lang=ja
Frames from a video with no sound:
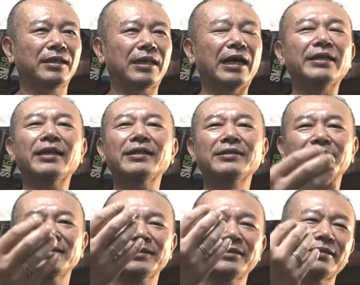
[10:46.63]
必
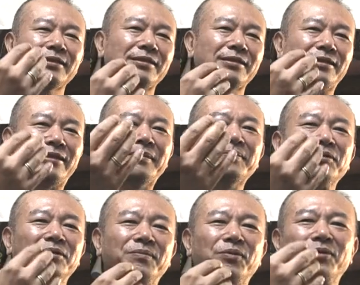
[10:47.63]
ず全
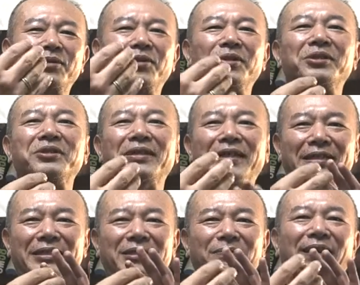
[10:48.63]
部のボール飛んでくるわけ
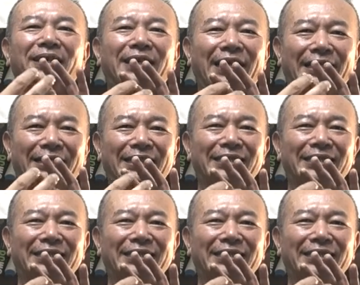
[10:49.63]
です、毎回。